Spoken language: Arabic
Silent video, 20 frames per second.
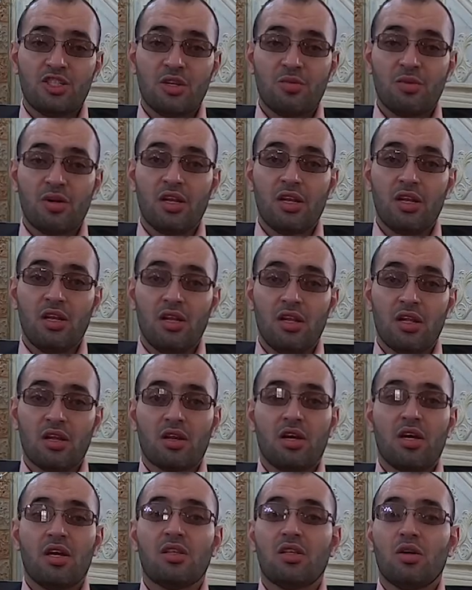جبل
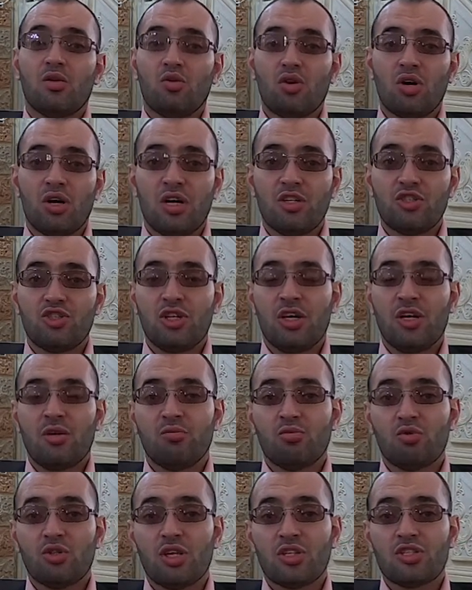لرأيته خاشعا
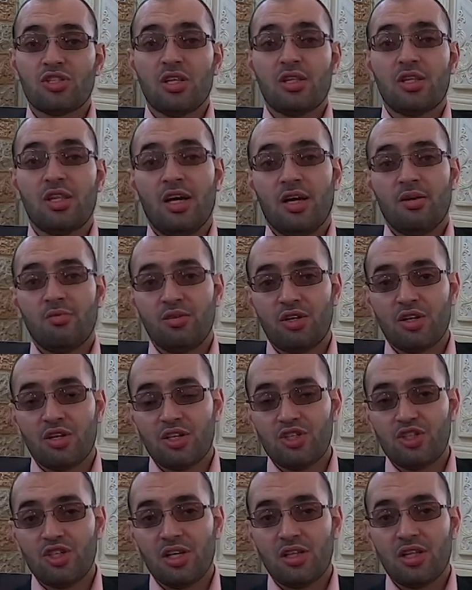متصدعا من
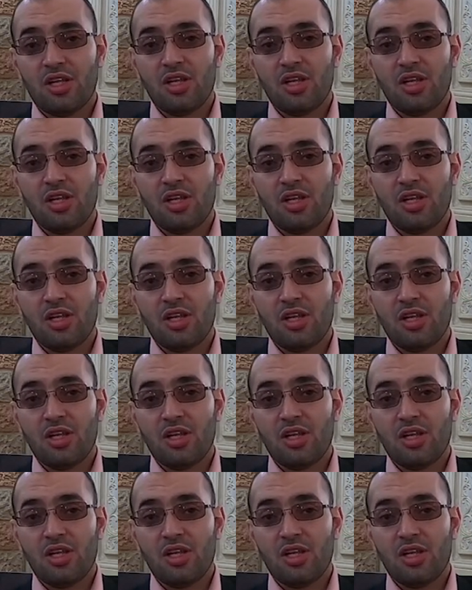خشية